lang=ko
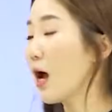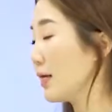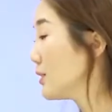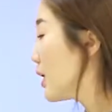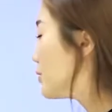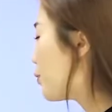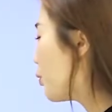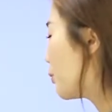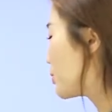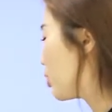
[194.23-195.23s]
아직까진
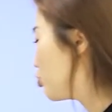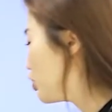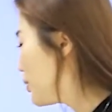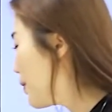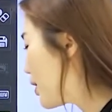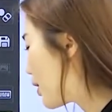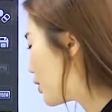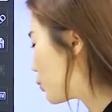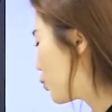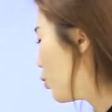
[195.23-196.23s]
별로 없어요. 수치만 얘기를
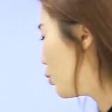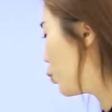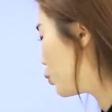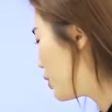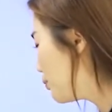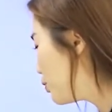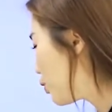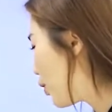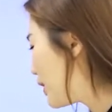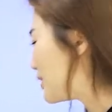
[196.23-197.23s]
해줬고 요
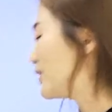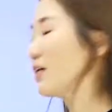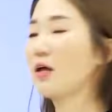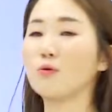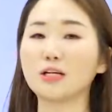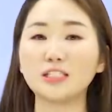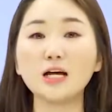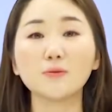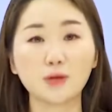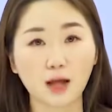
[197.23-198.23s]
뒤부터가 진짜 내용의
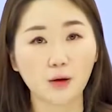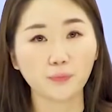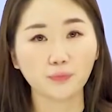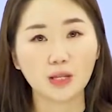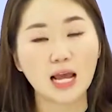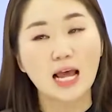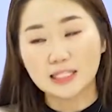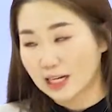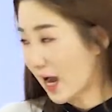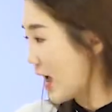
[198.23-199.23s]
시작입니다.
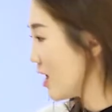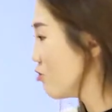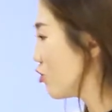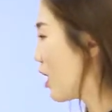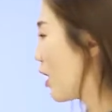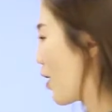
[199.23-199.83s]
자, 강한 유대의